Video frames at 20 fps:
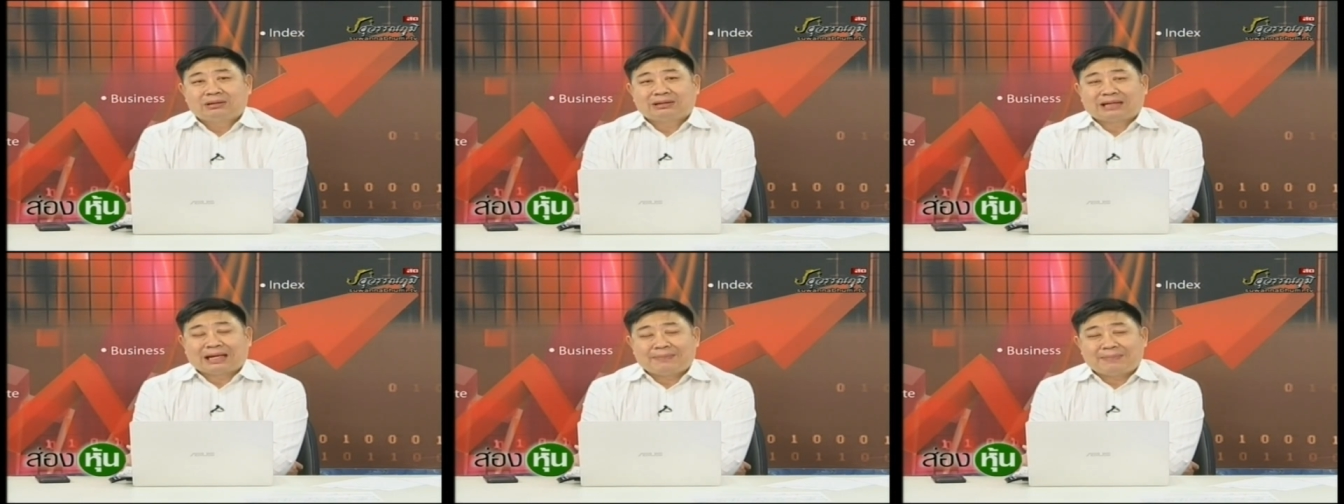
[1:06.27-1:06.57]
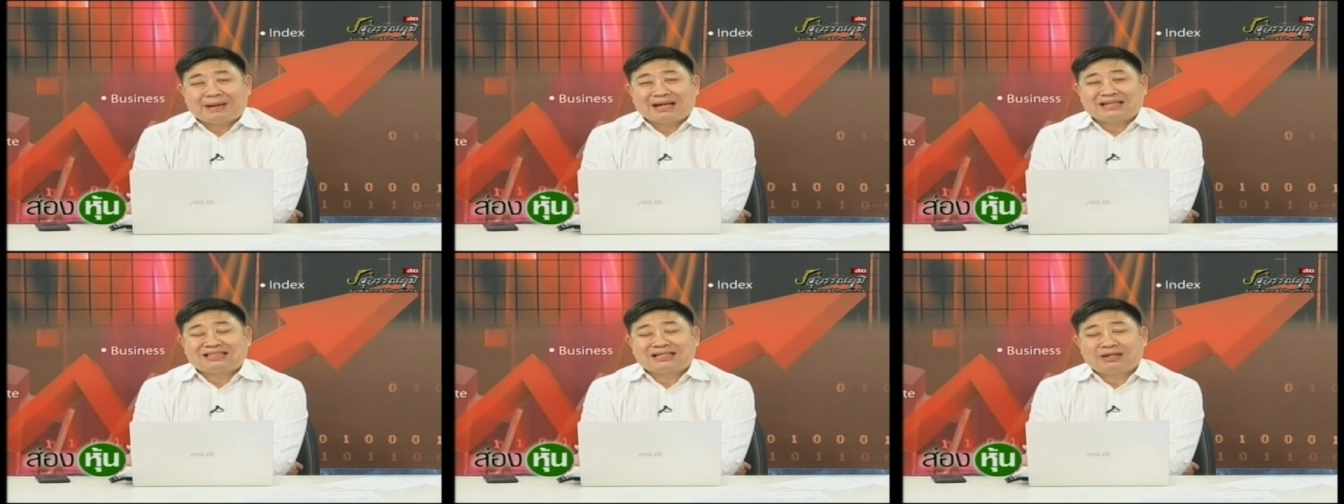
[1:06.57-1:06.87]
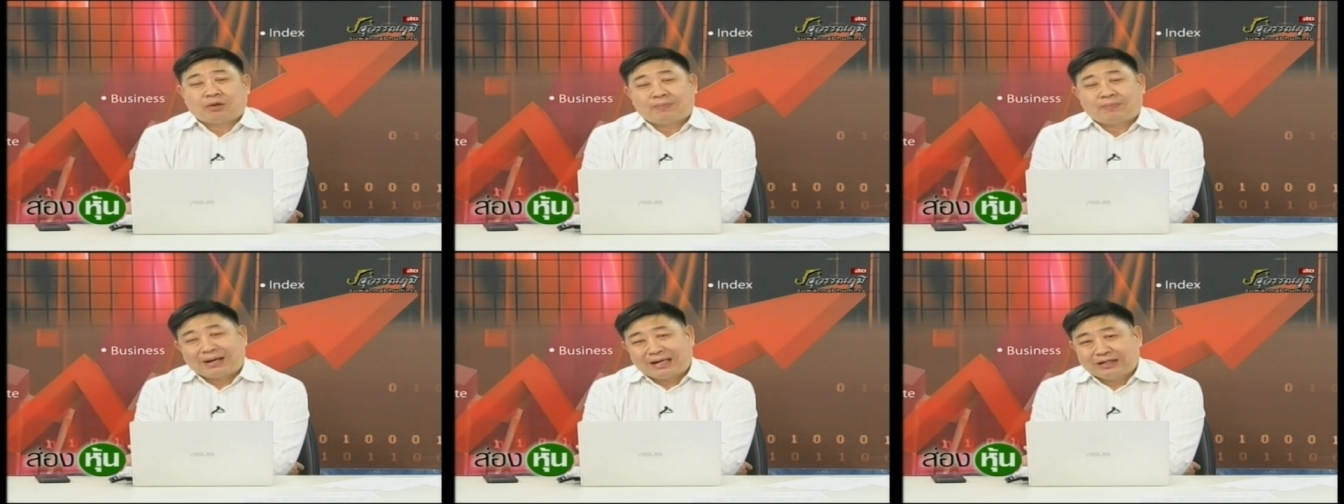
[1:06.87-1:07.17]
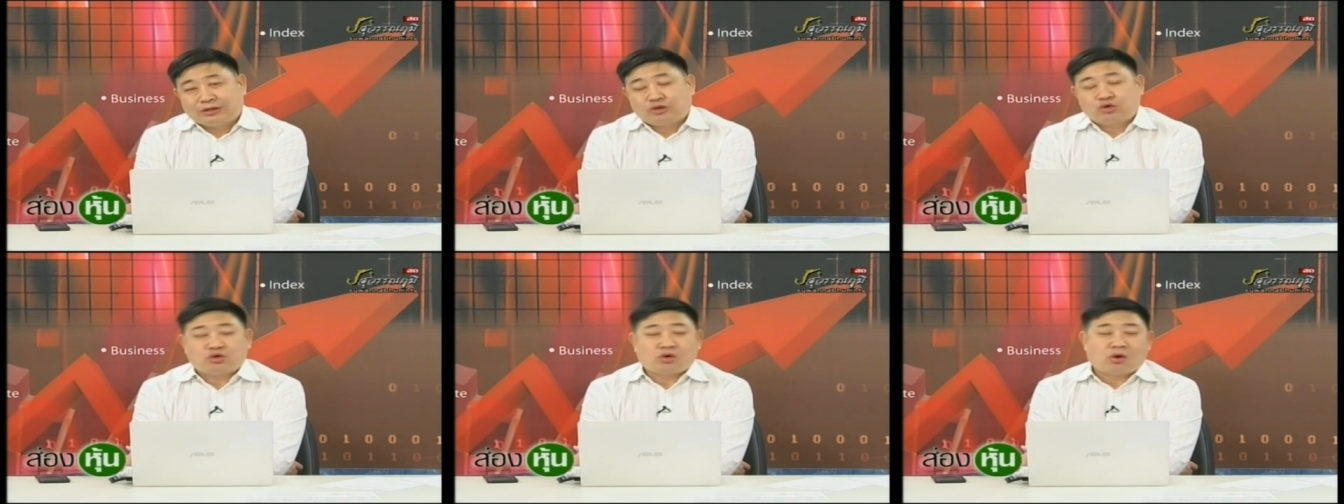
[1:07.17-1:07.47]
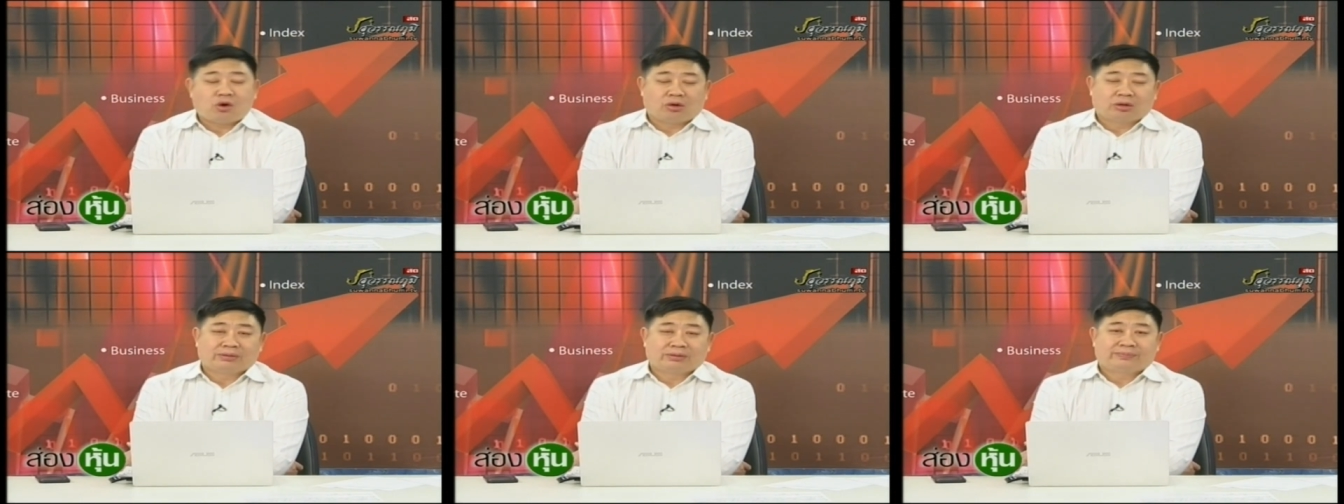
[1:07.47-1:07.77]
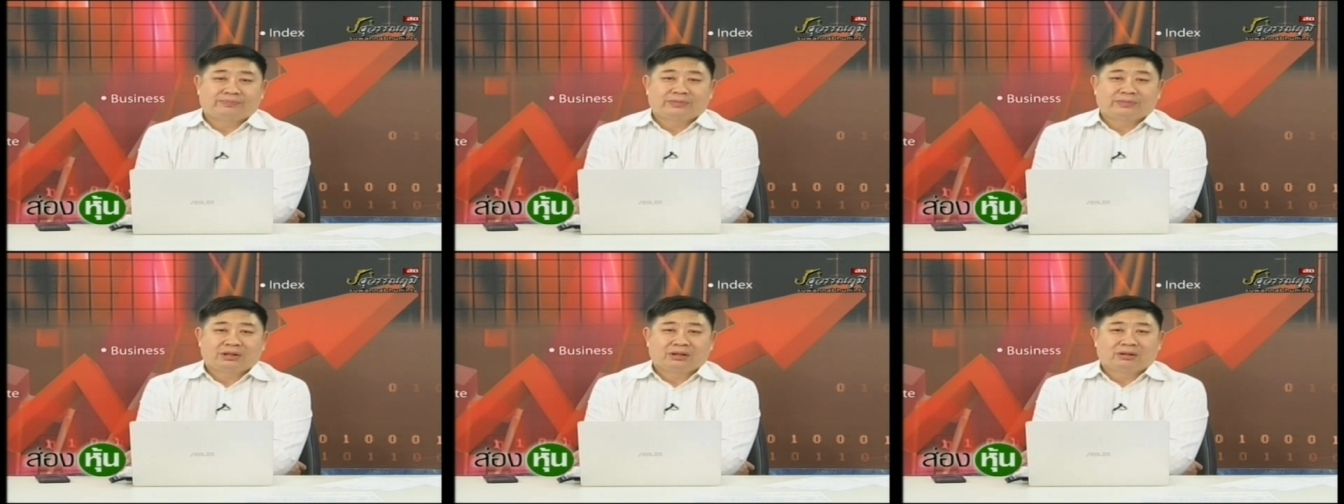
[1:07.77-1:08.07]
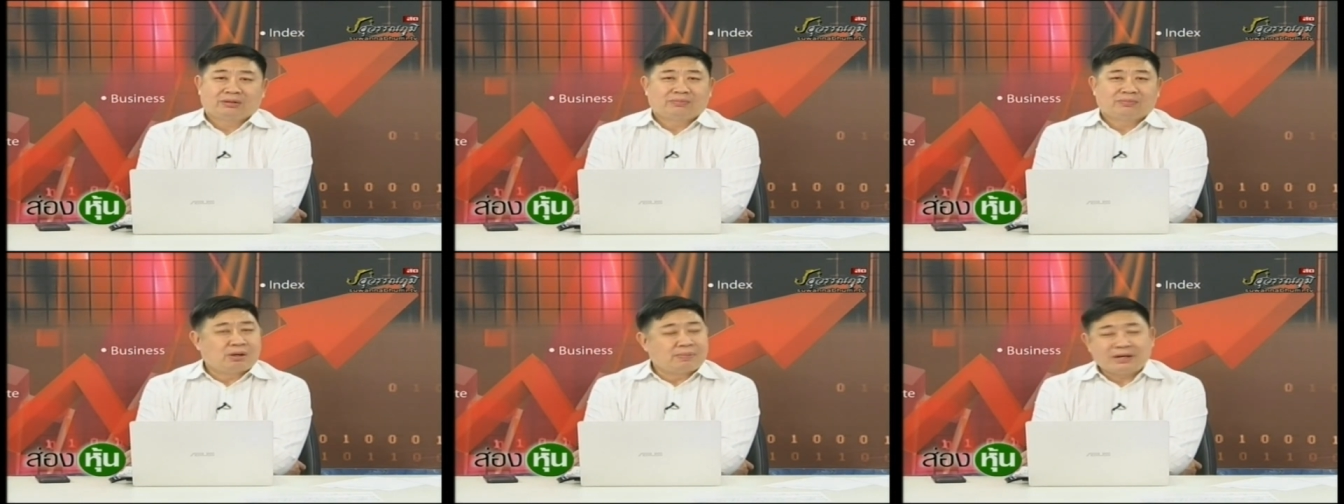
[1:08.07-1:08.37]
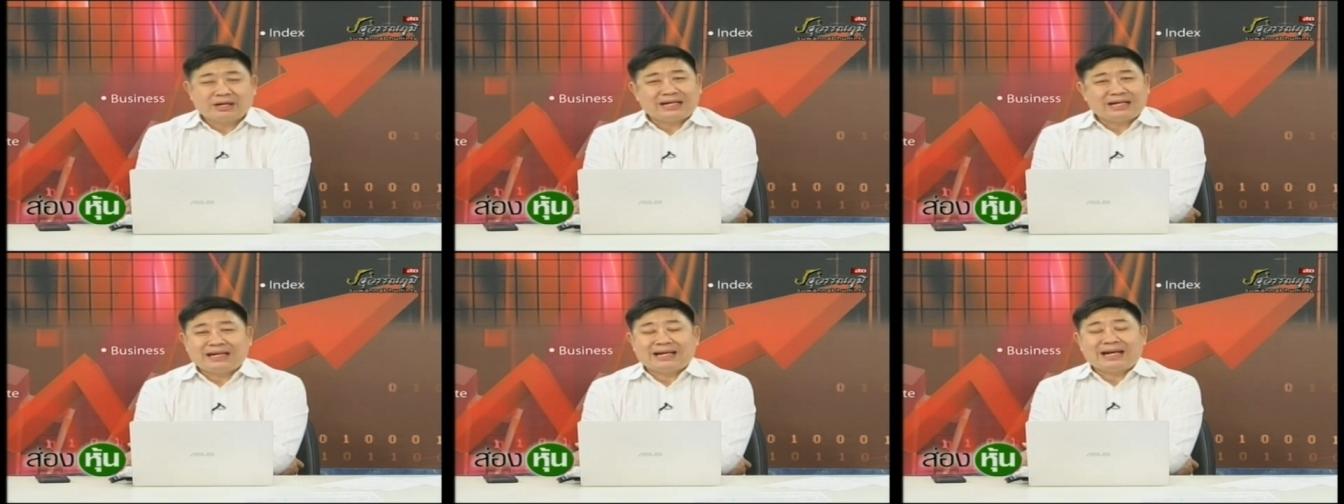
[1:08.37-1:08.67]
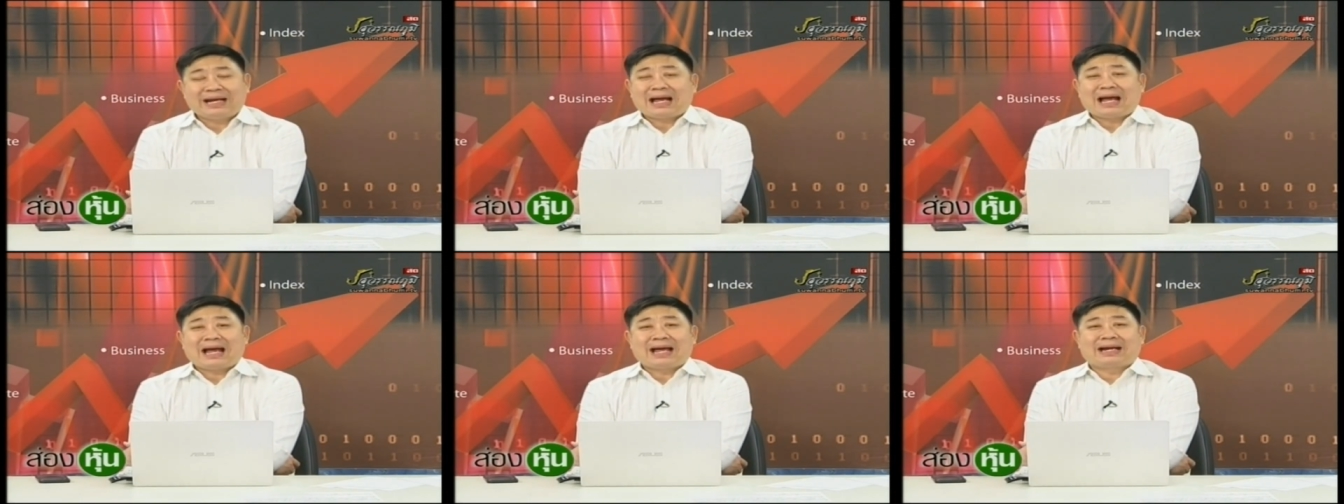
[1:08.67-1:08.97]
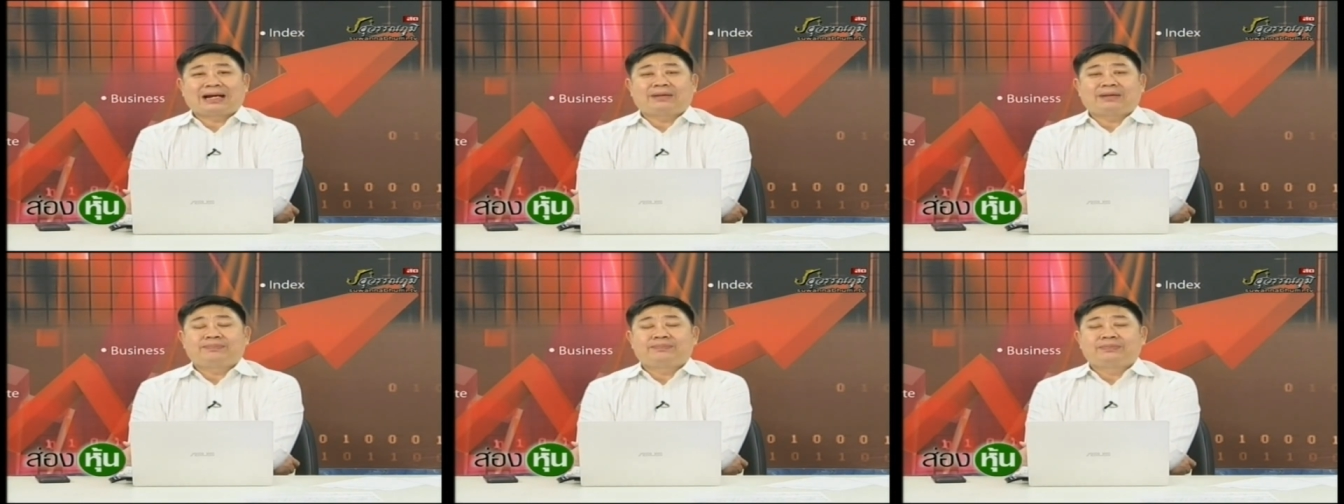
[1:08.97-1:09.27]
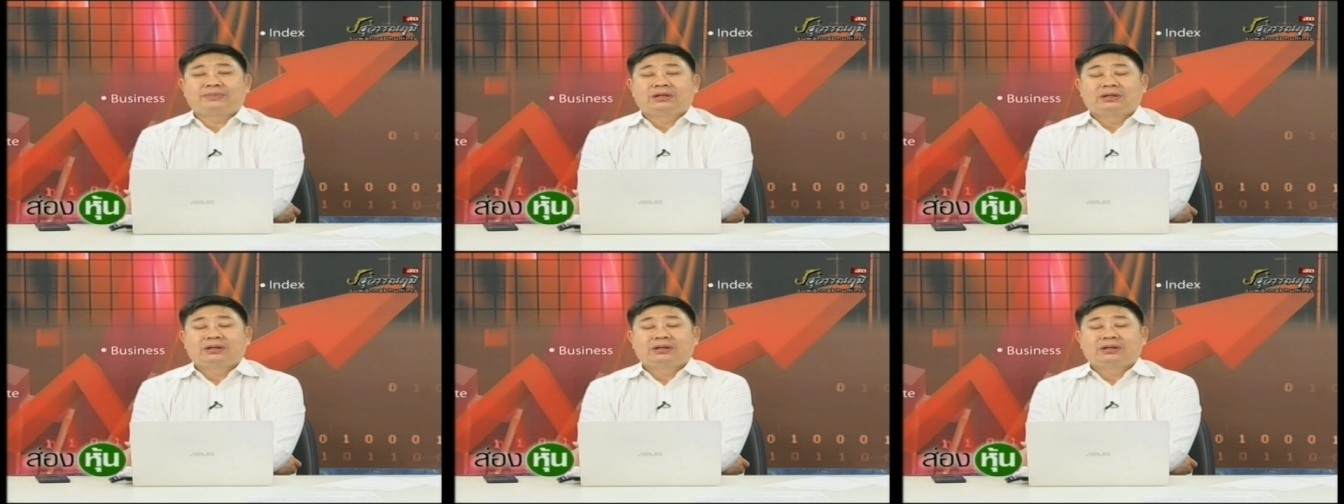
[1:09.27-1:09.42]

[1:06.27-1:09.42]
ไตรมาสสี่ออกมา 1.6 ผมก็คิดง่ายๆครับ